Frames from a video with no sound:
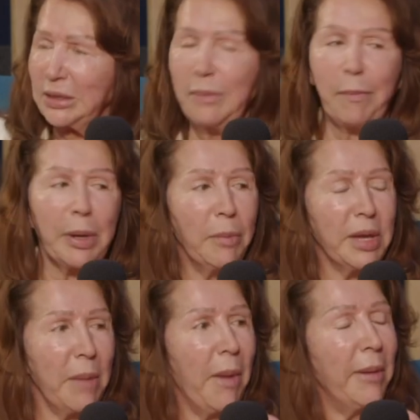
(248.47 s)
ti, pero
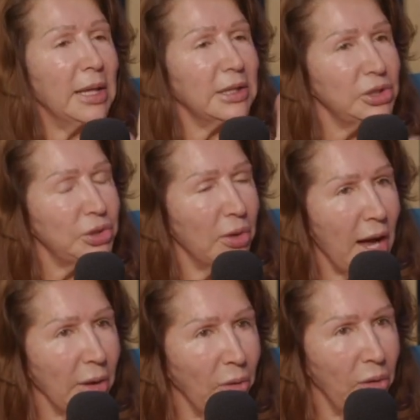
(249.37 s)
me llamaba la atención
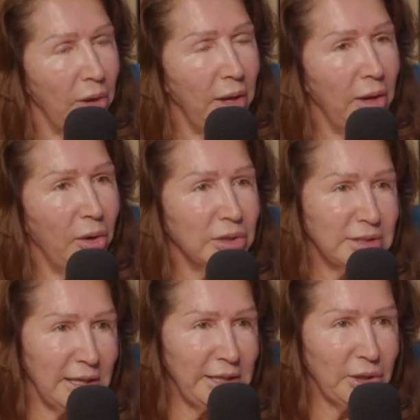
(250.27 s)
algo,
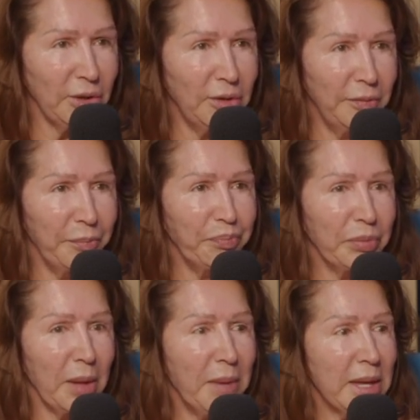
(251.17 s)
Joselito.
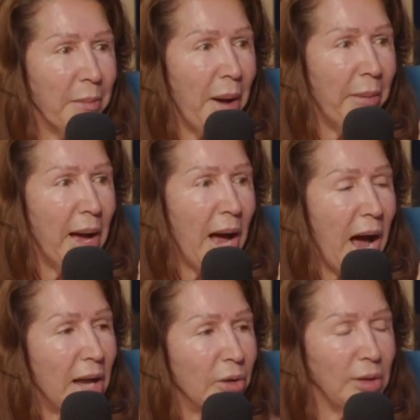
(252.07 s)
Me llamaba
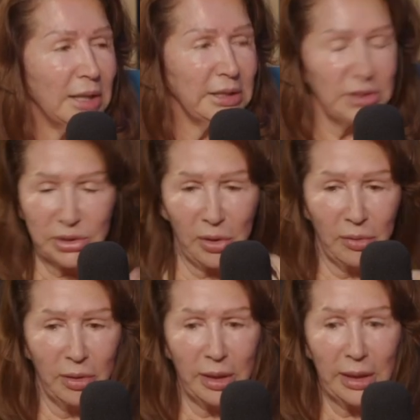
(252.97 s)
algo la
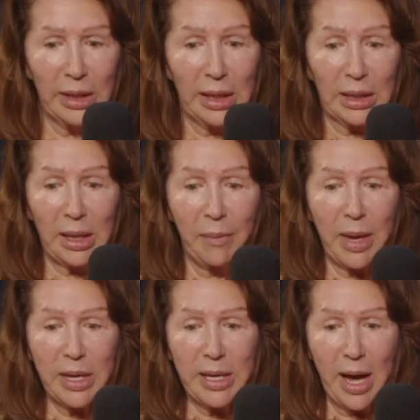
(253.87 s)
atención, que
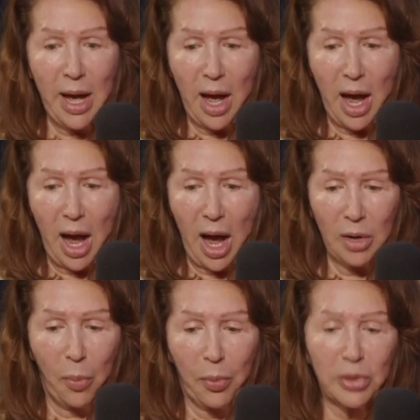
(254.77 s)
veía a
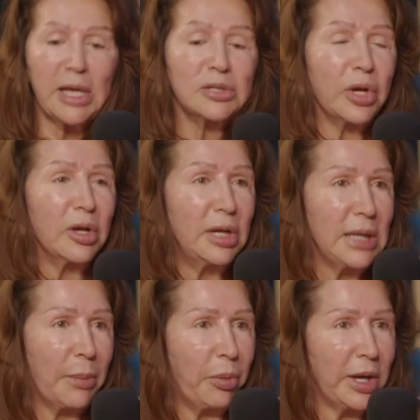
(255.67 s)
los portiaceros en
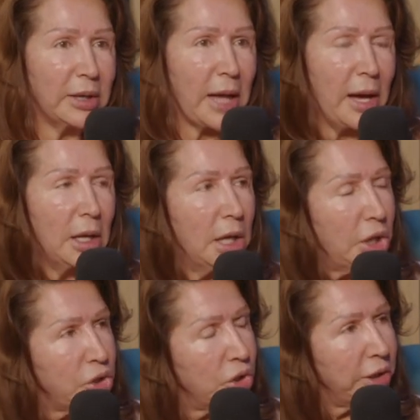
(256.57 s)
la puerta,
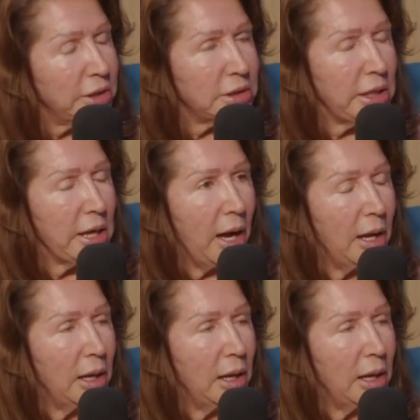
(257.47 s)
y yo decía,